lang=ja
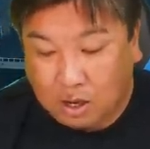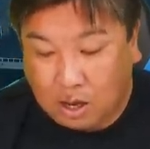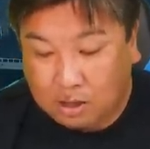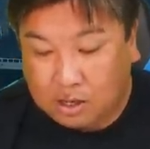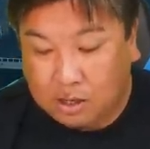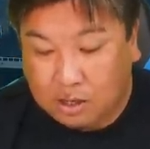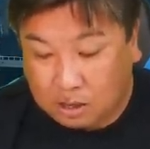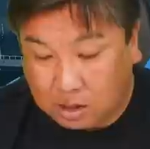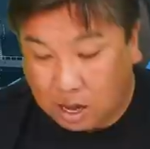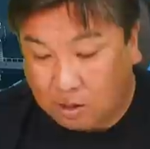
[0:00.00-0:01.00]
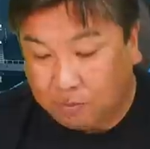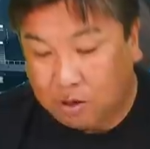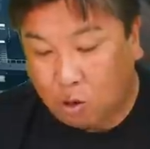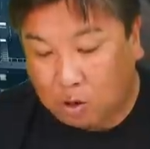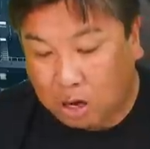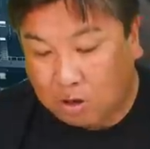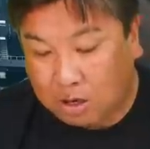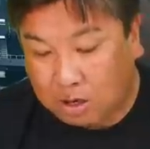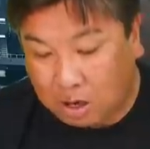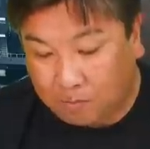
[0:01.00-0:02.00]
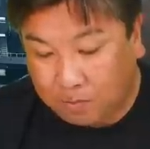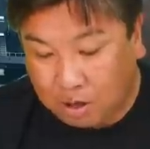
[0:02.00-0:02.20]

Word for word: えー、先制して、で6回裏にね、